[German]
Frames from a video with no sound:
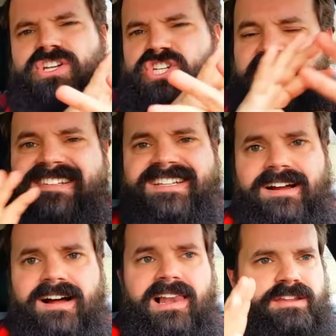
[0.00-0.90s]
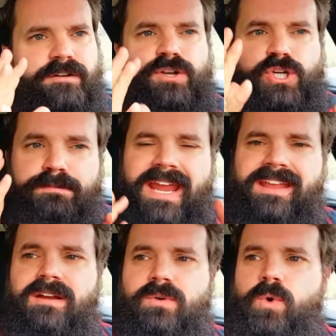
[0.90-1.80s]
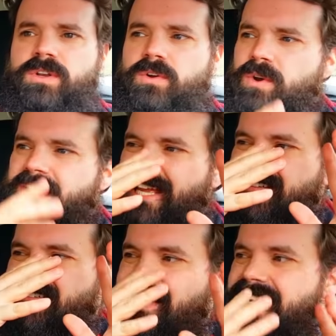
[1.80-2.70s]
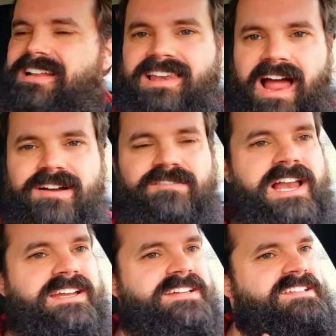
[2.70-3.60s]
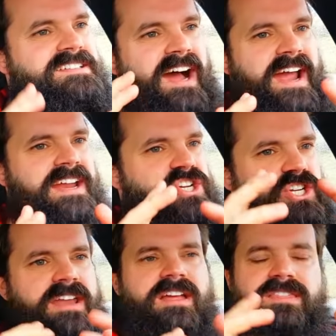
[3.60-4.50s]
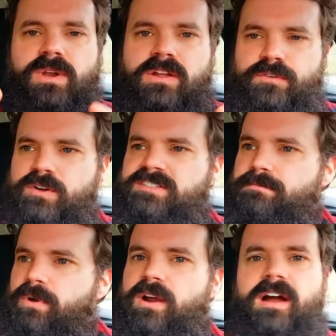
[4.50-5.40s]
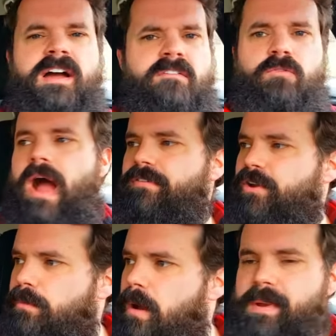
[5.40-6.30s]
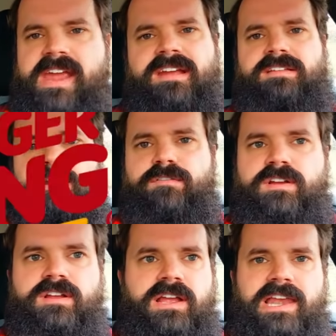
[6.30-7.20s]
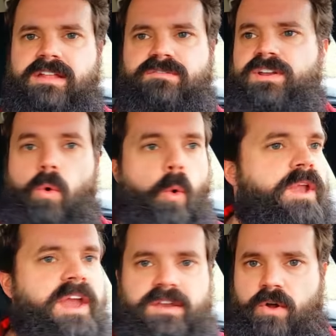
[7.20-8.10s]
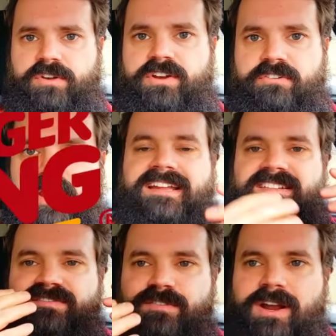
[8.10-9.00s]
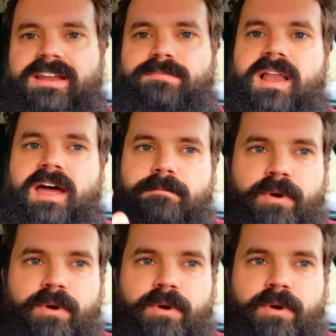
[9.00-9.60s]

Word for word: scheißegal. Dafür schmeckt er gut und er ist nicht langweilig. Es ist kein Standard 0815 Burger, wo einfach nur mal Bacon draufgelegt wird oder ein Onion Ring. Es ist wirklich mal ein